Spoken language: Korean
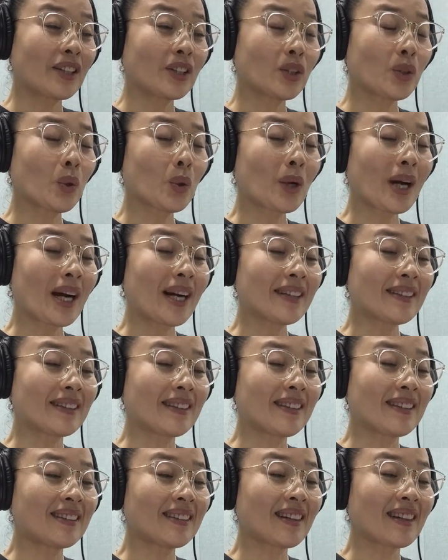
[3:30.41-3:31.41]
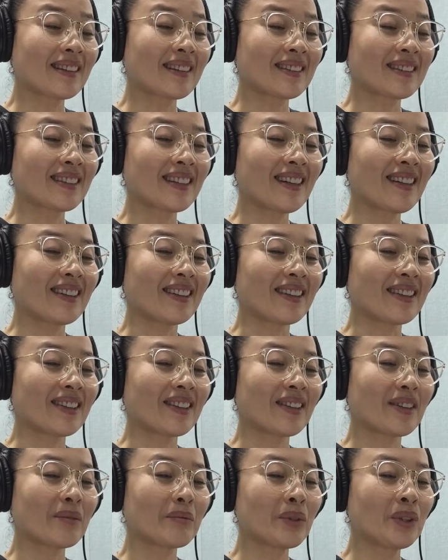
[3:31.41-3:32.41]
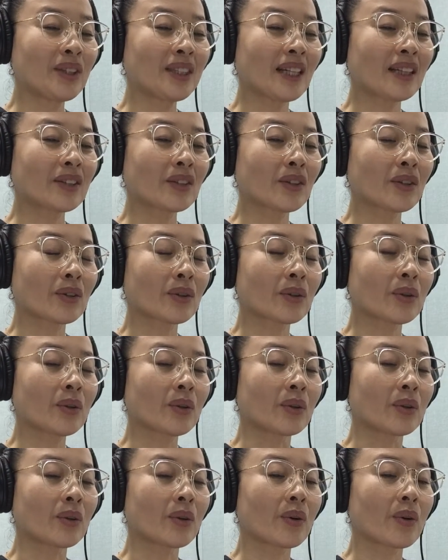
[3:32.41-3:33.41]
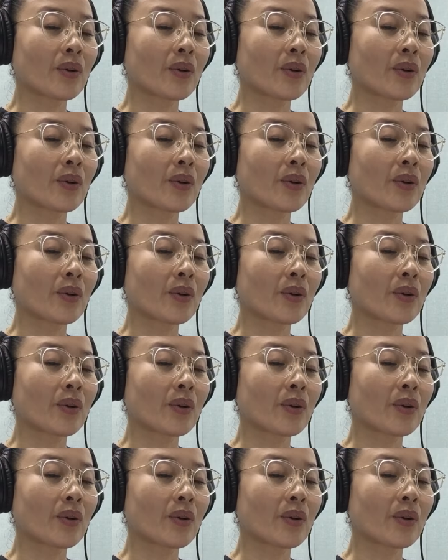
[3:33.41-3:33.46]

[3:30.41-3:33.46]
요가 니드라는요, 문자적으로